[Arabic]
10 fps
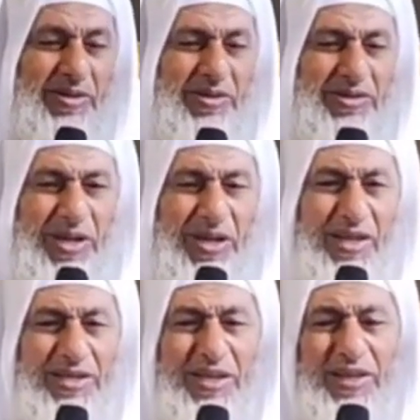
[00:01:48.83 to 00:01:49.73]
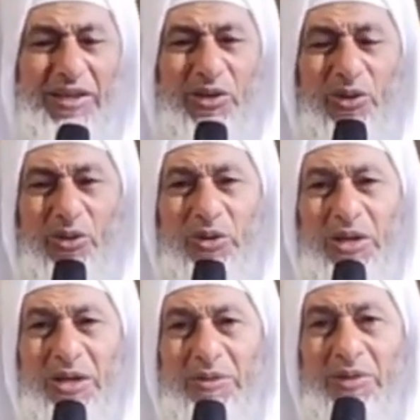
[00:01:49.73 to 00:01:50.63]
شغلت هذه
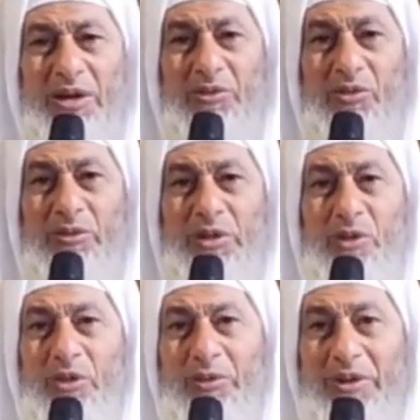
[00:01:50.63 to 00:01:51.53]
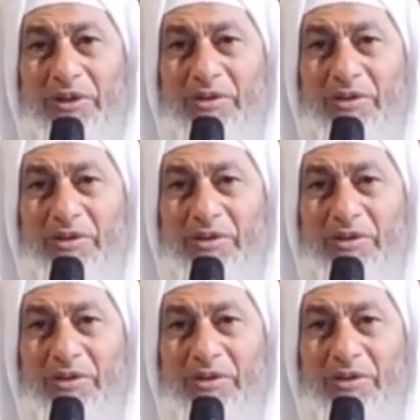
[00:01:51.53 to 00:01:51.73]
الرؤيا أمير المؤمنين عمر